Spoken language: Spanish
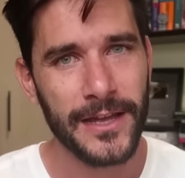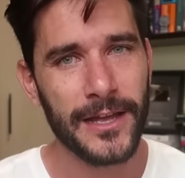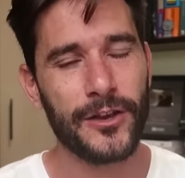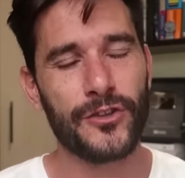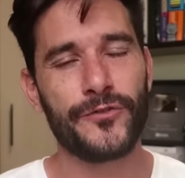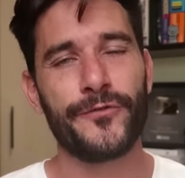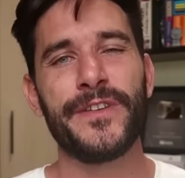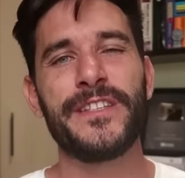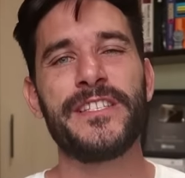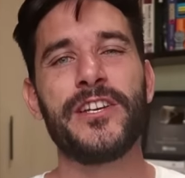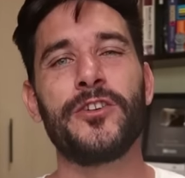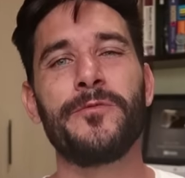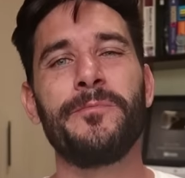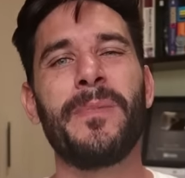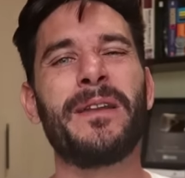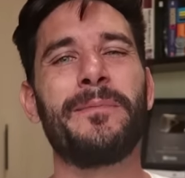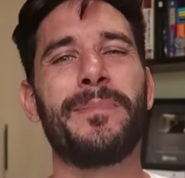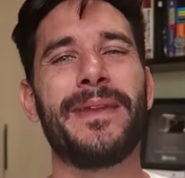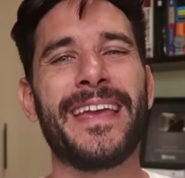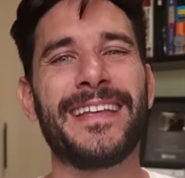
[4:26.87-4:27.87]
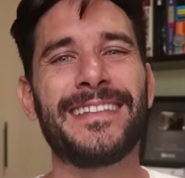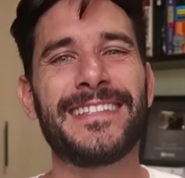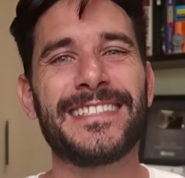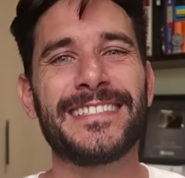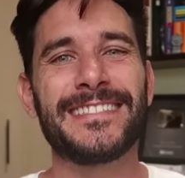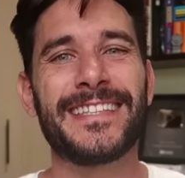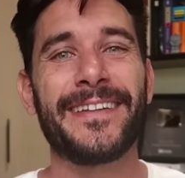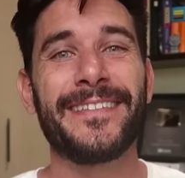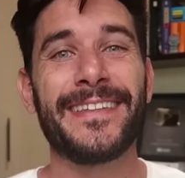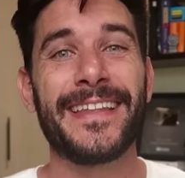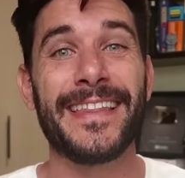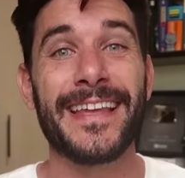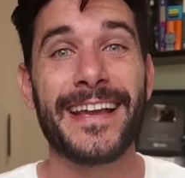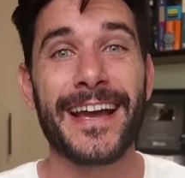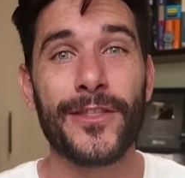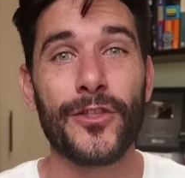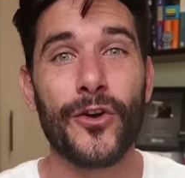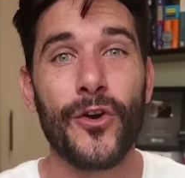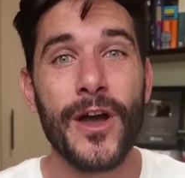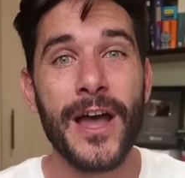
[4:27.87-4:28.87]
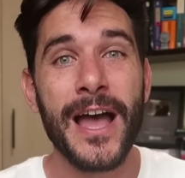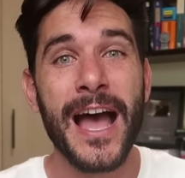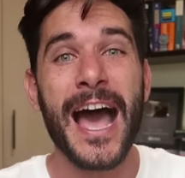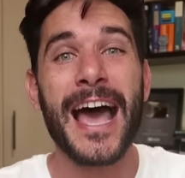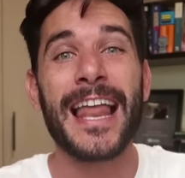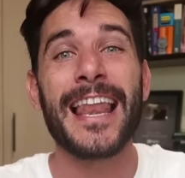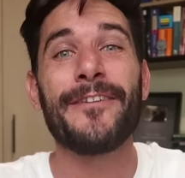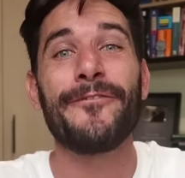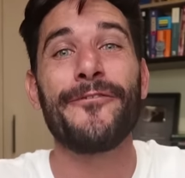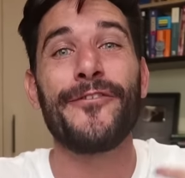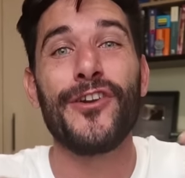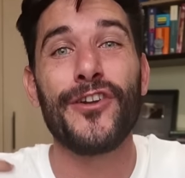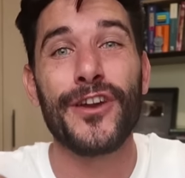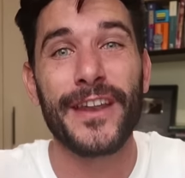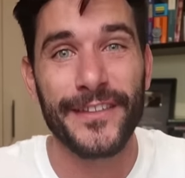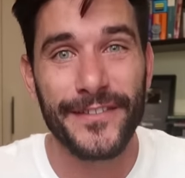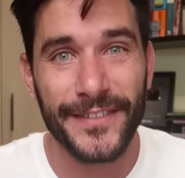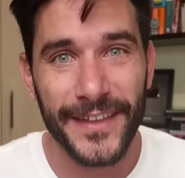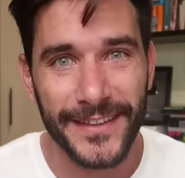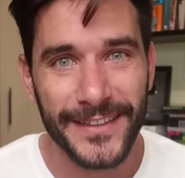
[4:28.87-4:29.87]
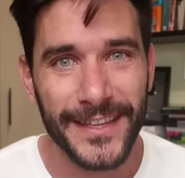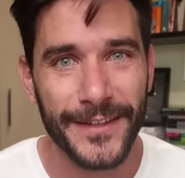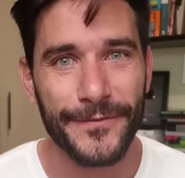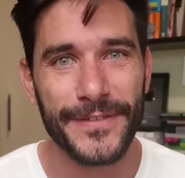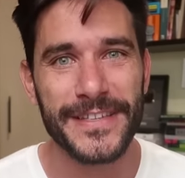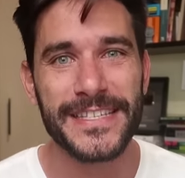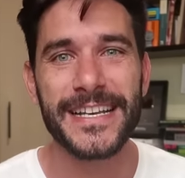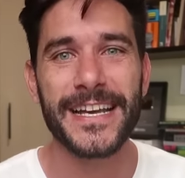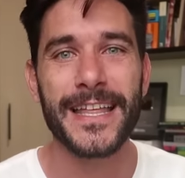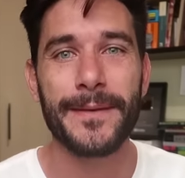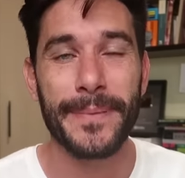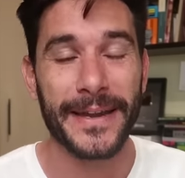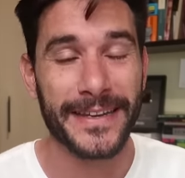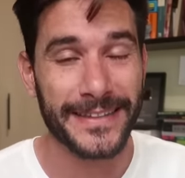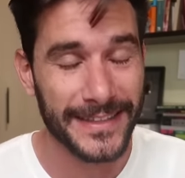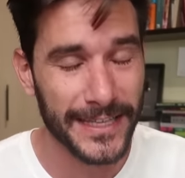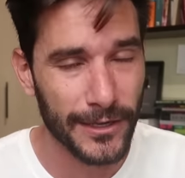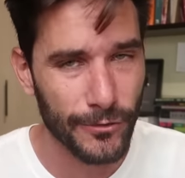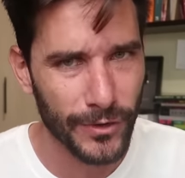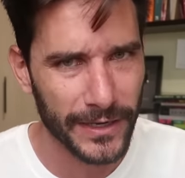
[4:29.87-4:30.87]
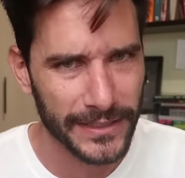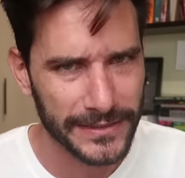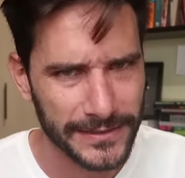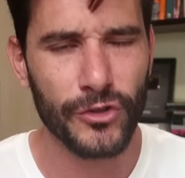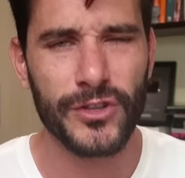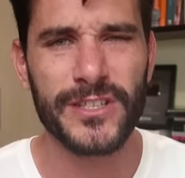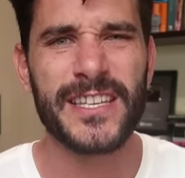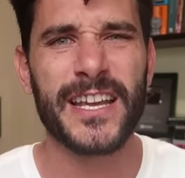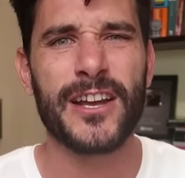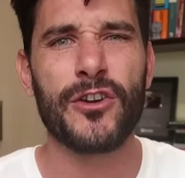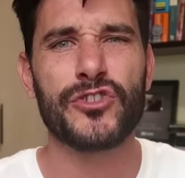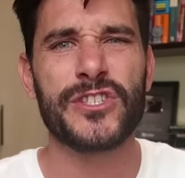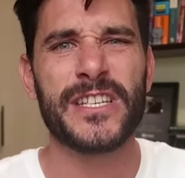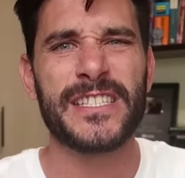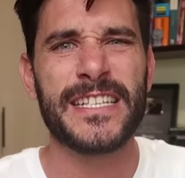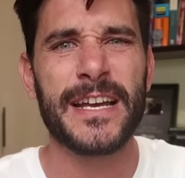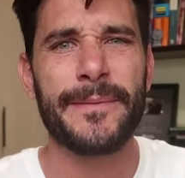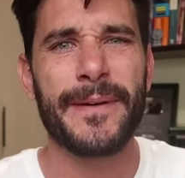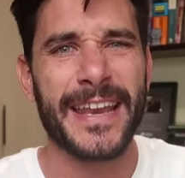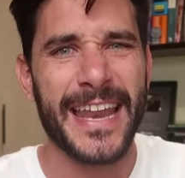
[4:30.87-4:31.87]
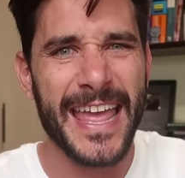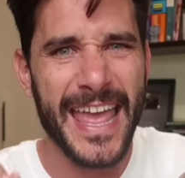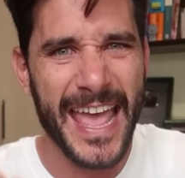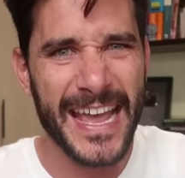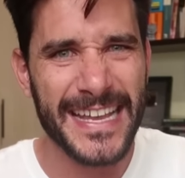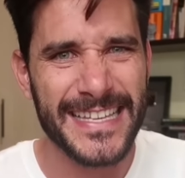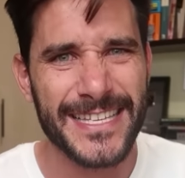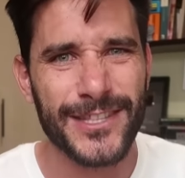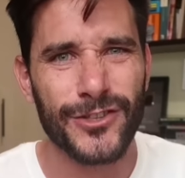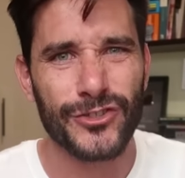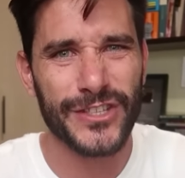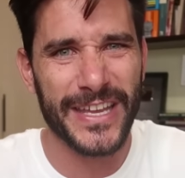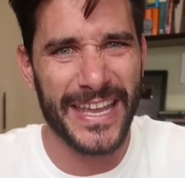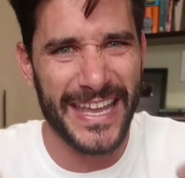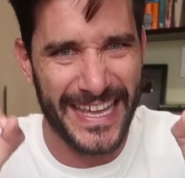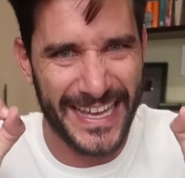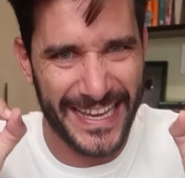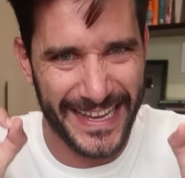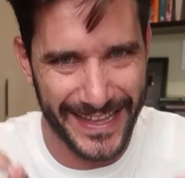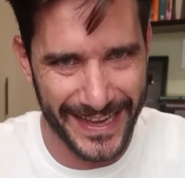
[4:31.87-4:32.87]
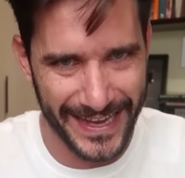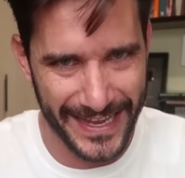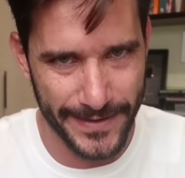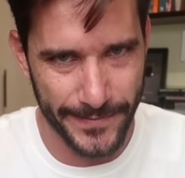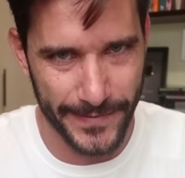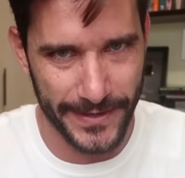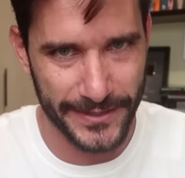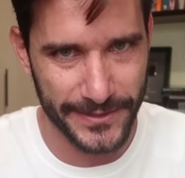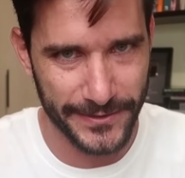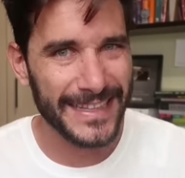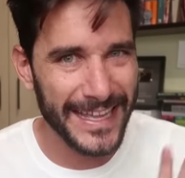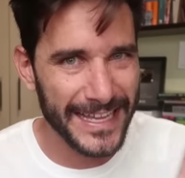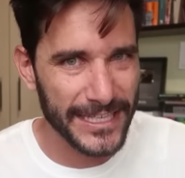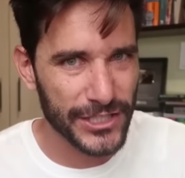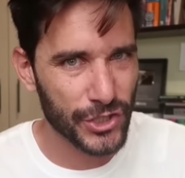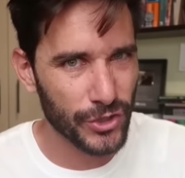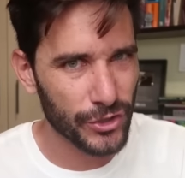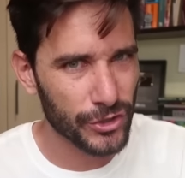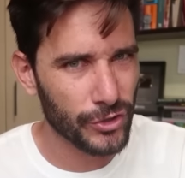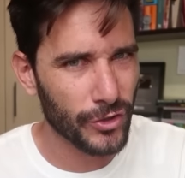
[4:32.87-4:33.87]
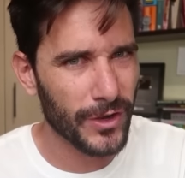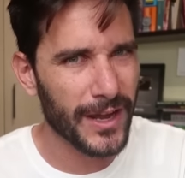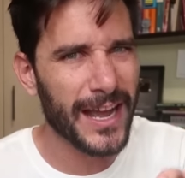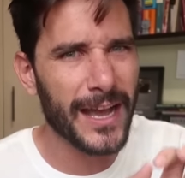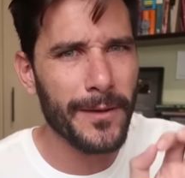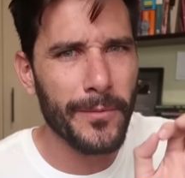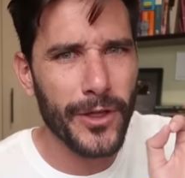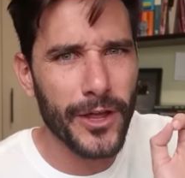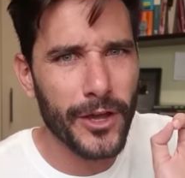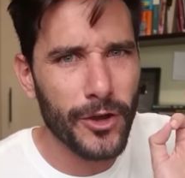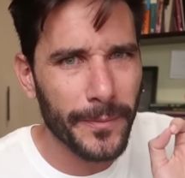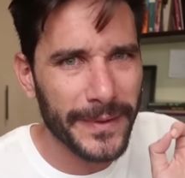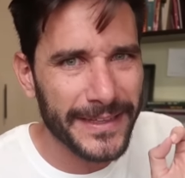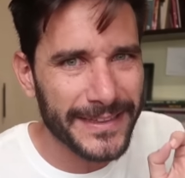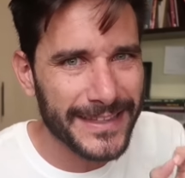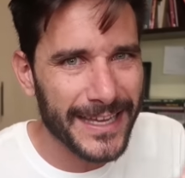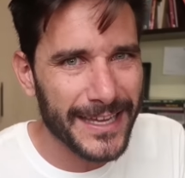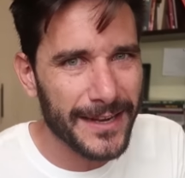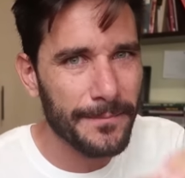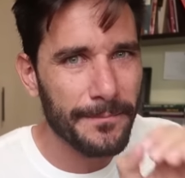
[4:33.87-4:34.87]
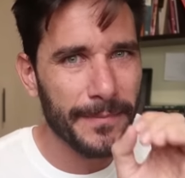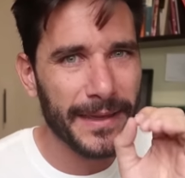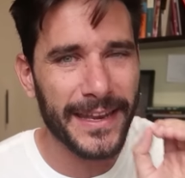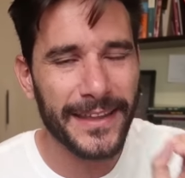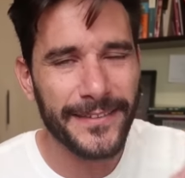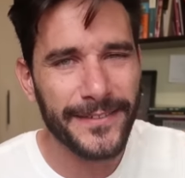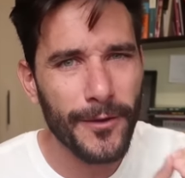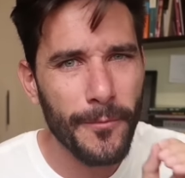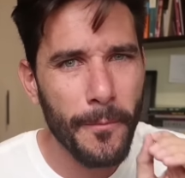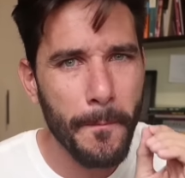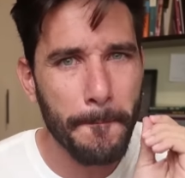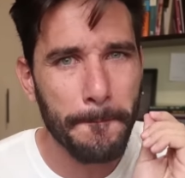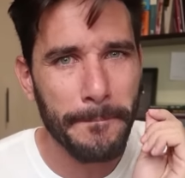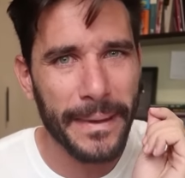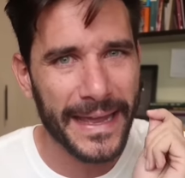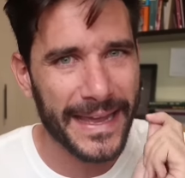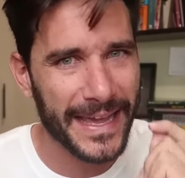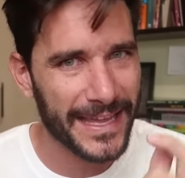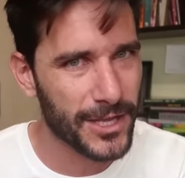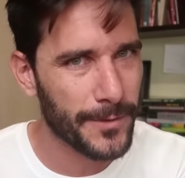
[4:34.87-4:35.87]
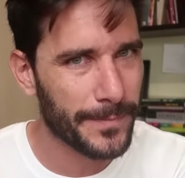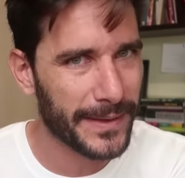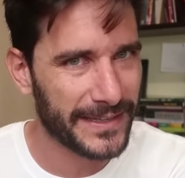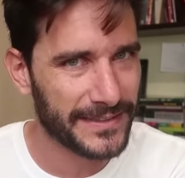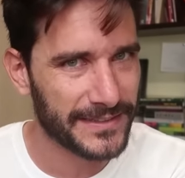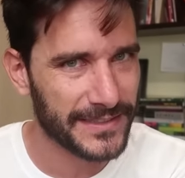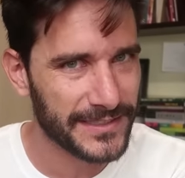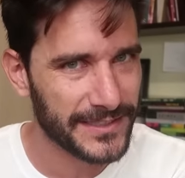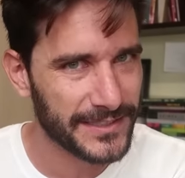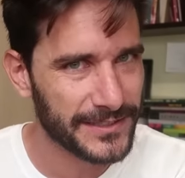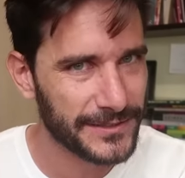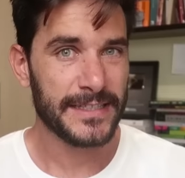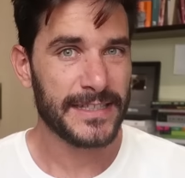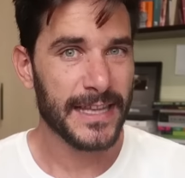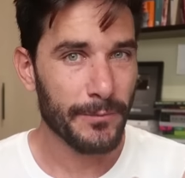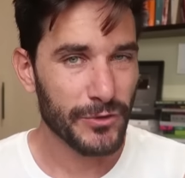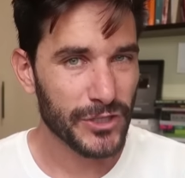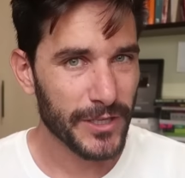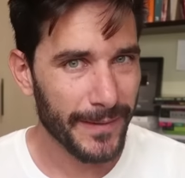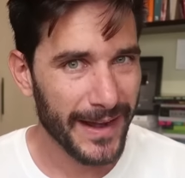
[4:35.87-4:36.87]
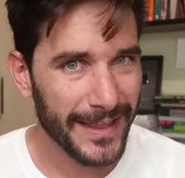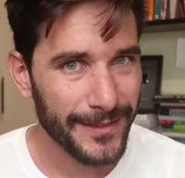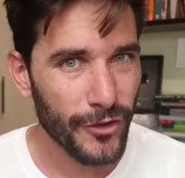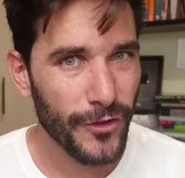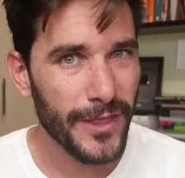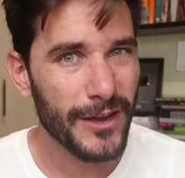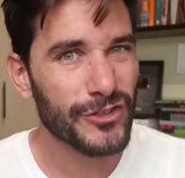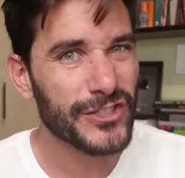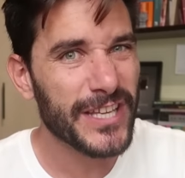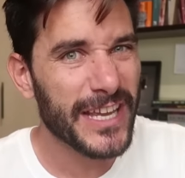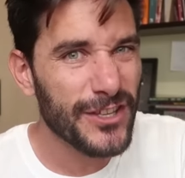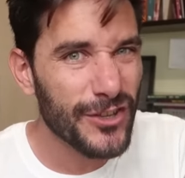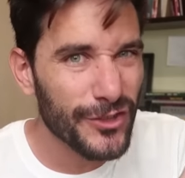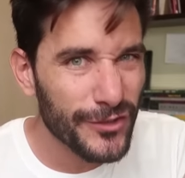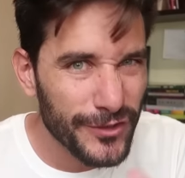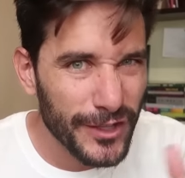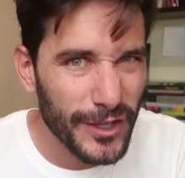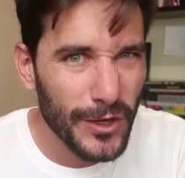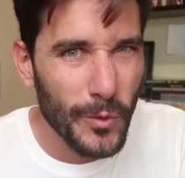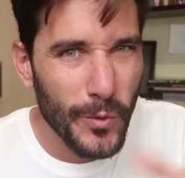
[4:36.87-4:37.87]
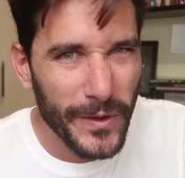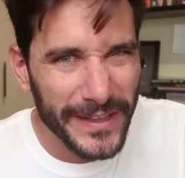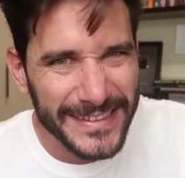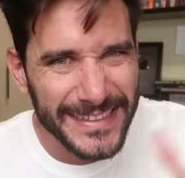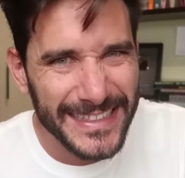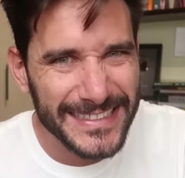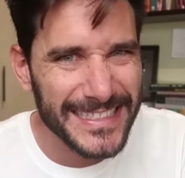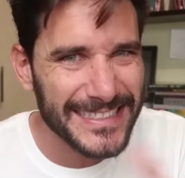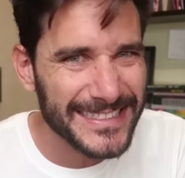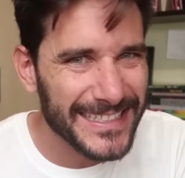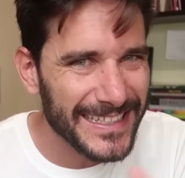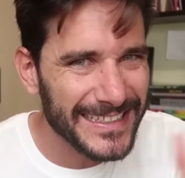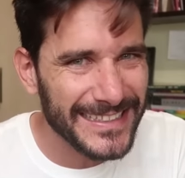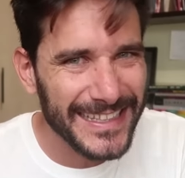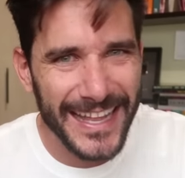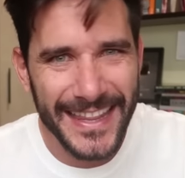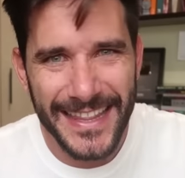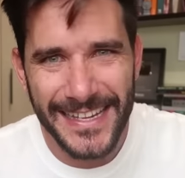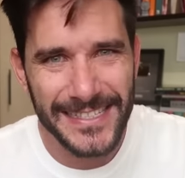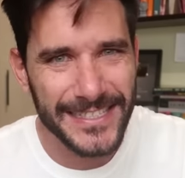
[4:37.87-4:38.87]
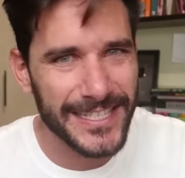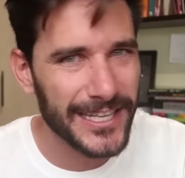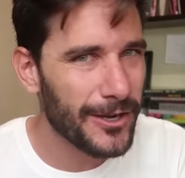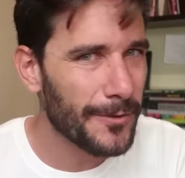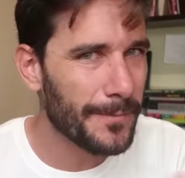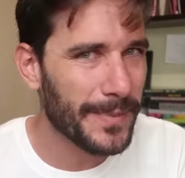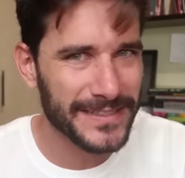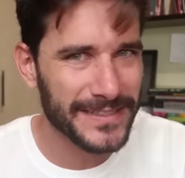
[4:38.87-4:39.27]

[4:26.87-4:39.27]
Los físicos más brillantes se estaban dedicando a la floreciente física de partículas, donde se cosechaban éxitos increíbles. De hecho, esto que acabo de comentar merece un pequeño paréntesis. Estamos hablando de los años 50-60 del siglo